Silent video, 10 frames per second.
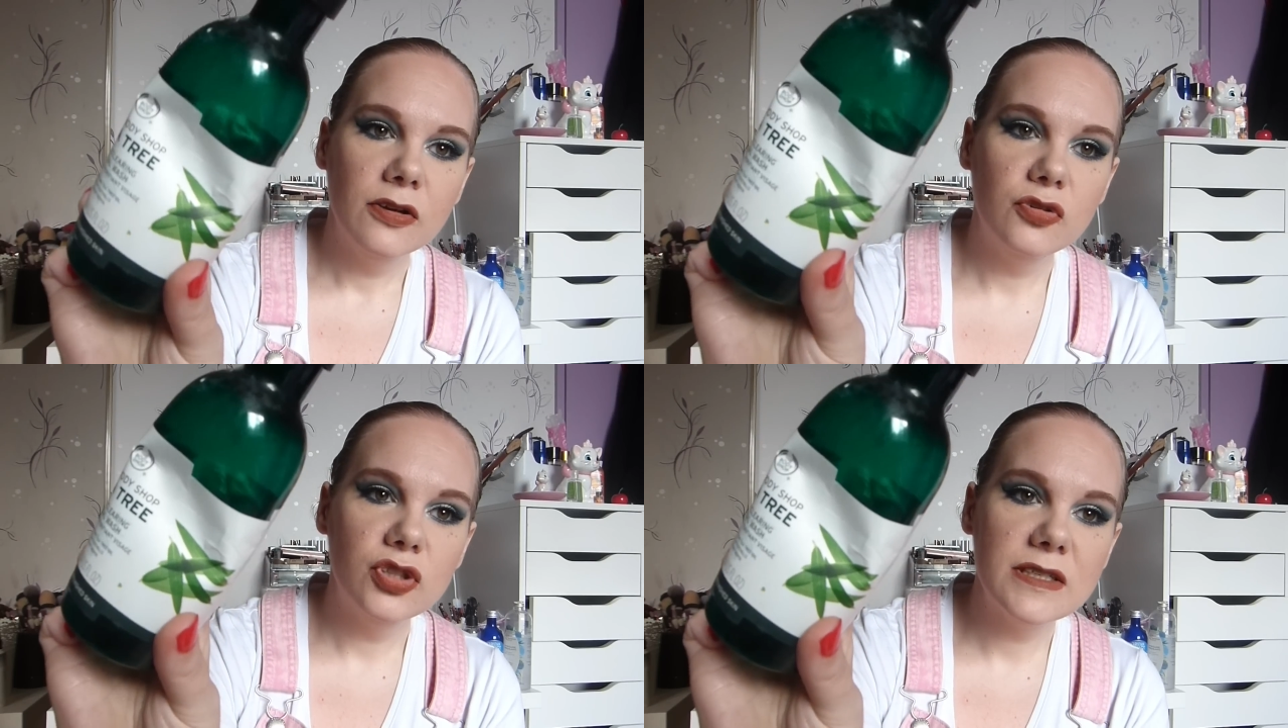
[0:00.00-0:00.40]

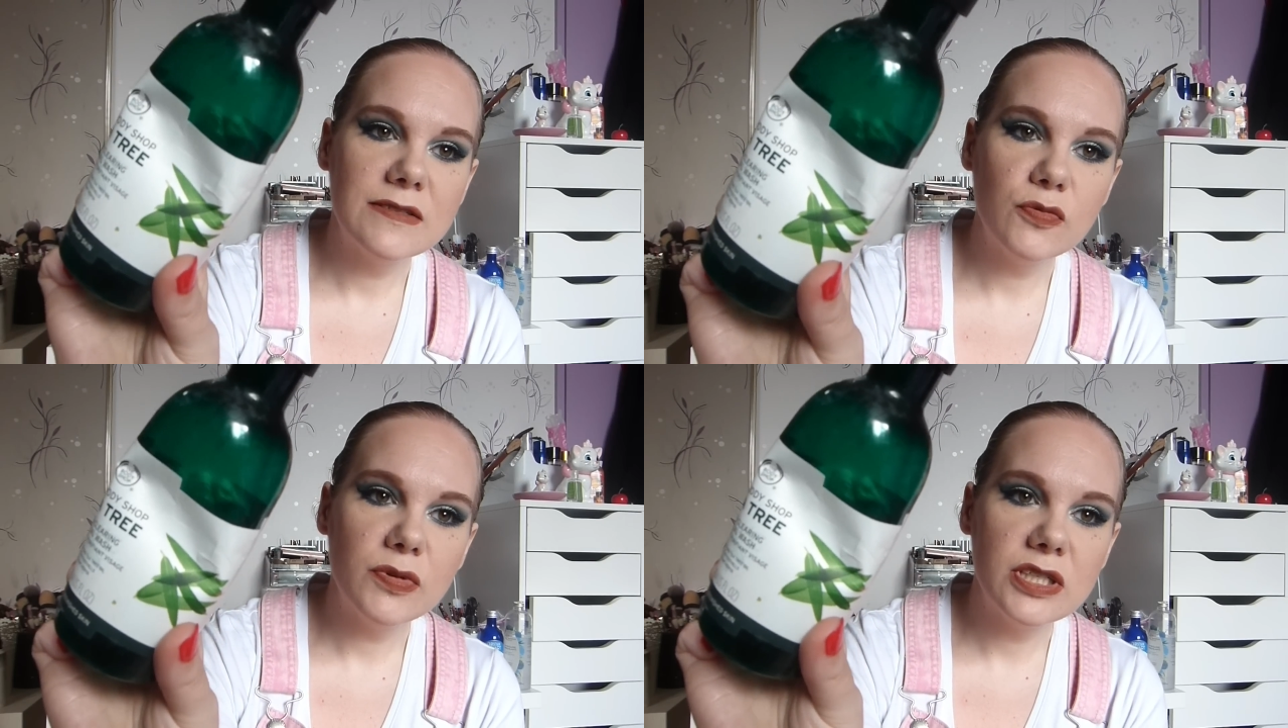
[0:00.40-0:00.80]
de chez
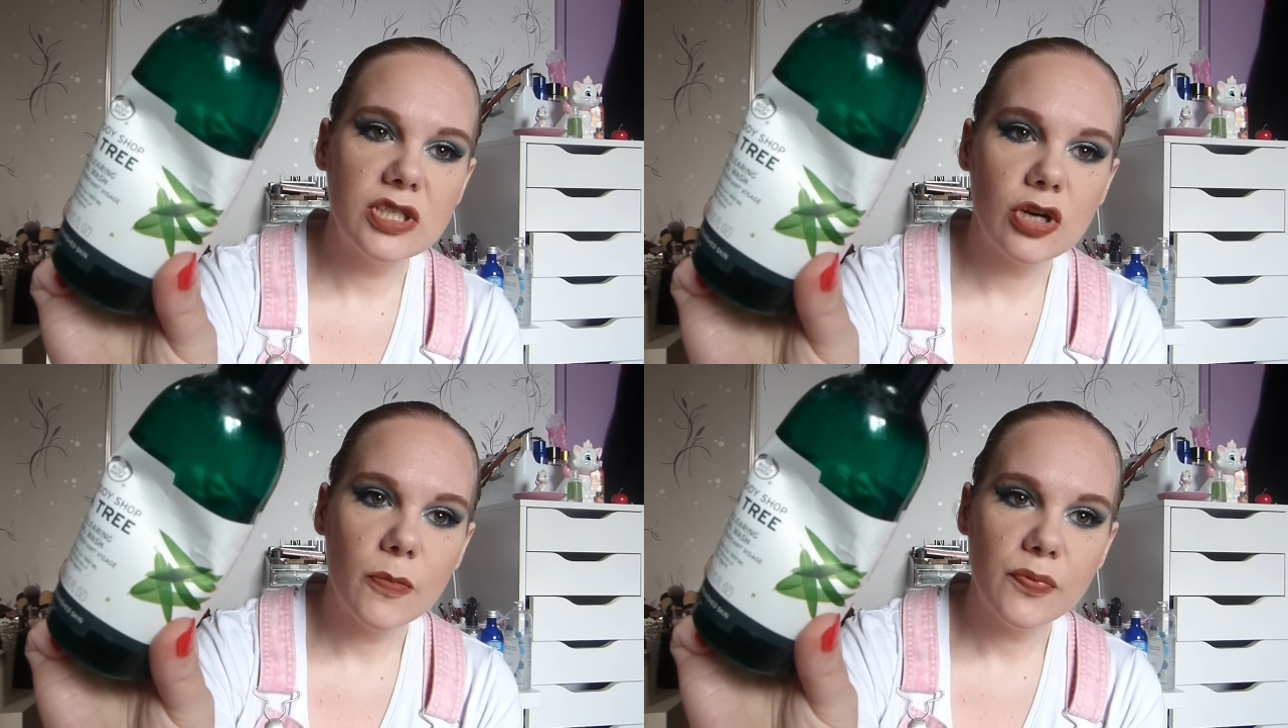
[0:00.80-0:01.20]
The Body
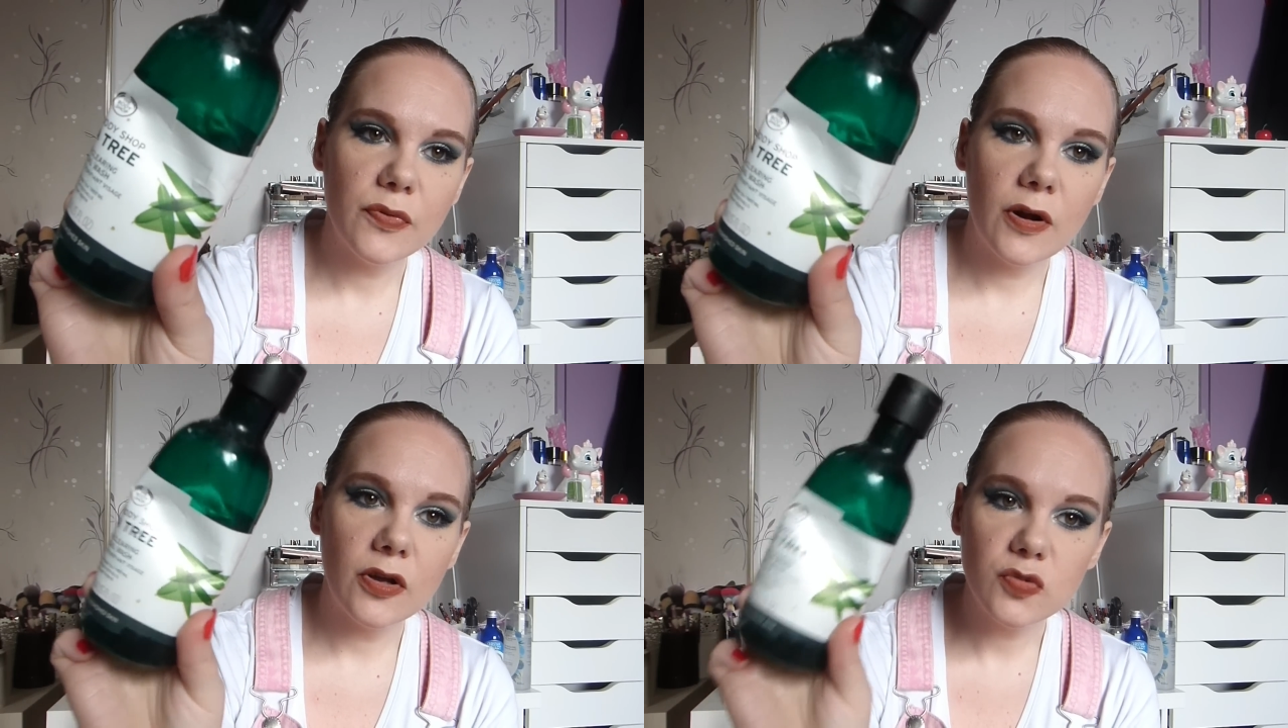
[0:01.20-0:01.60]
Shop.
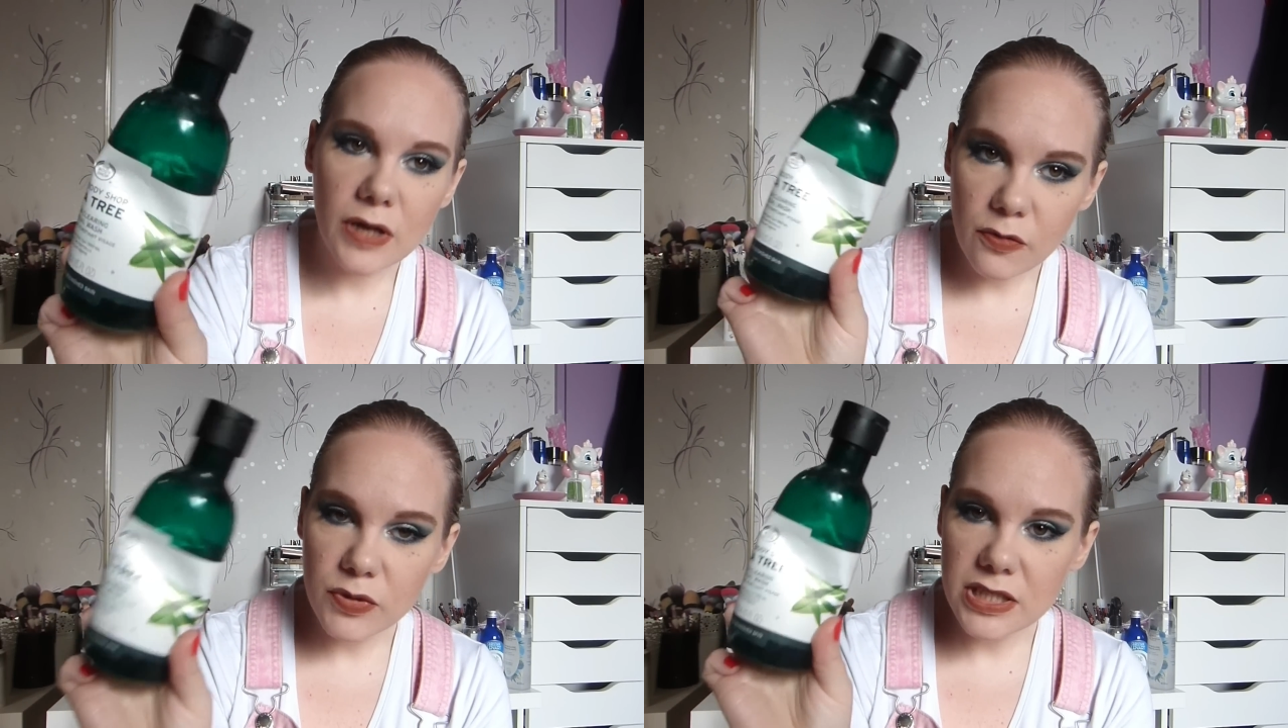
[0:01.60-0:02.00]
Alors
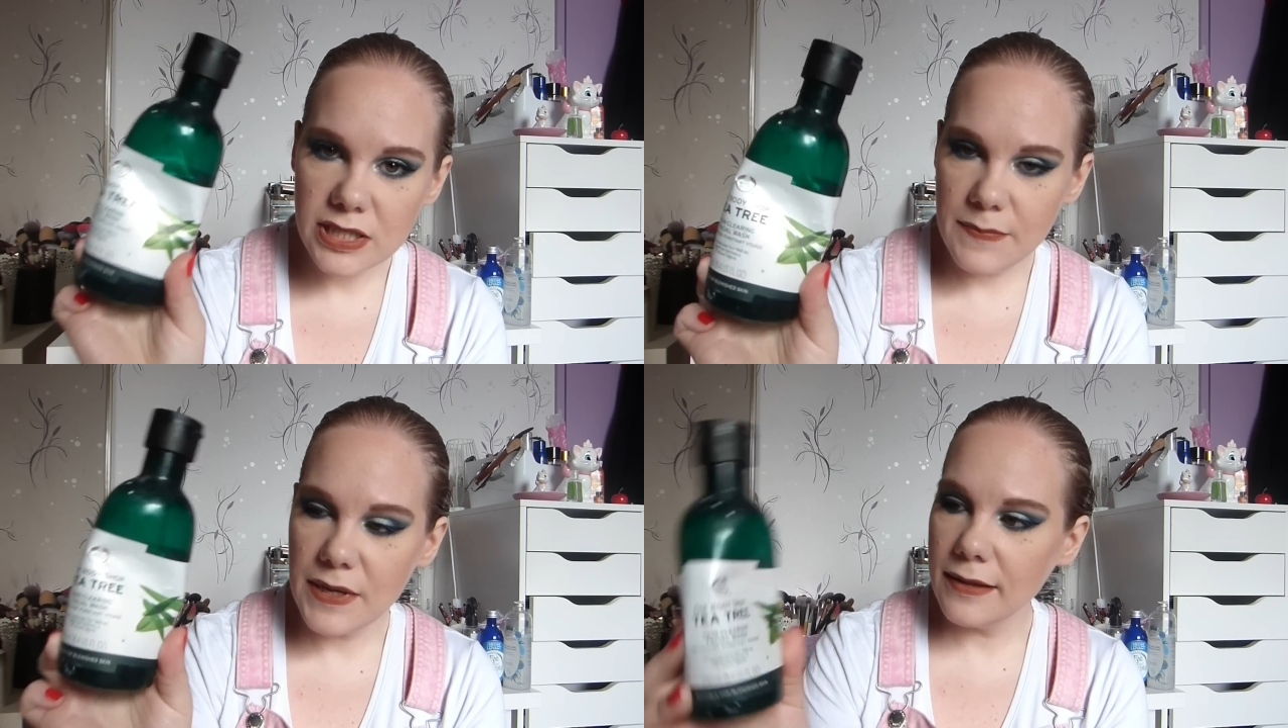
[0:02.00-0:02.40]
celui-là, oui,
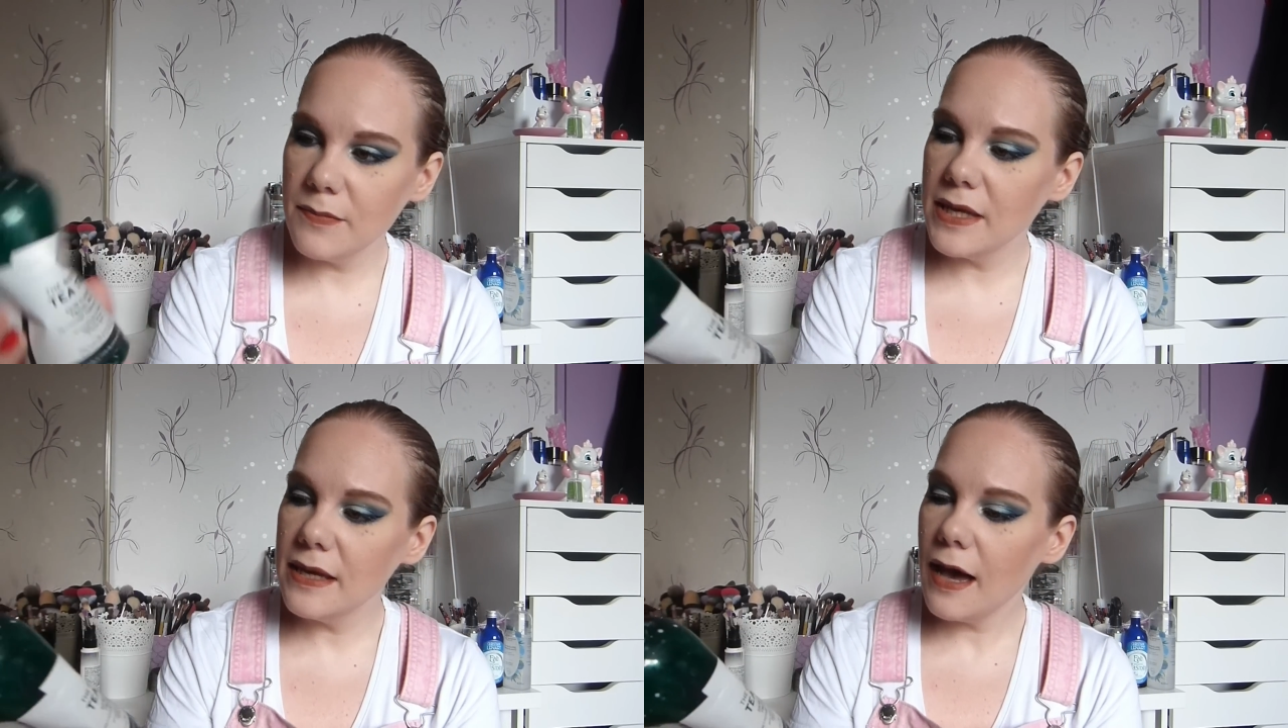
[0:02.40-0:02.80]
je l'ai bien
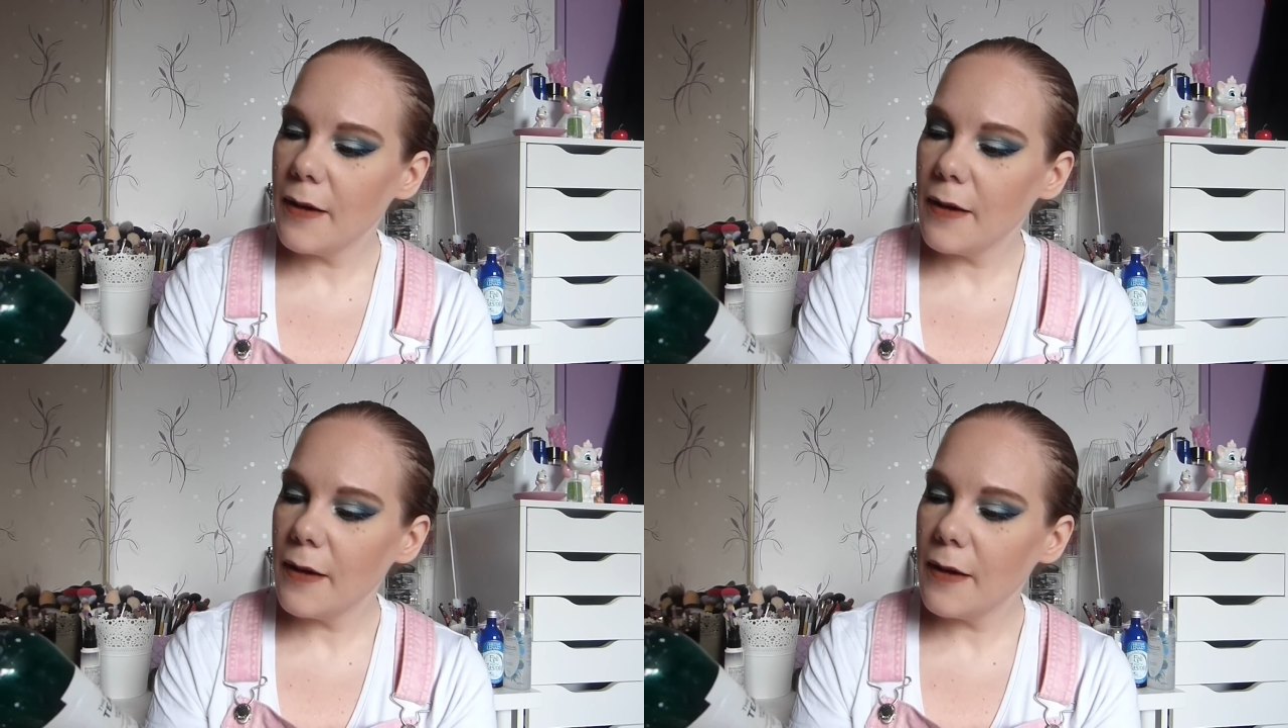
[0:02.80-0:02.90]
aimé.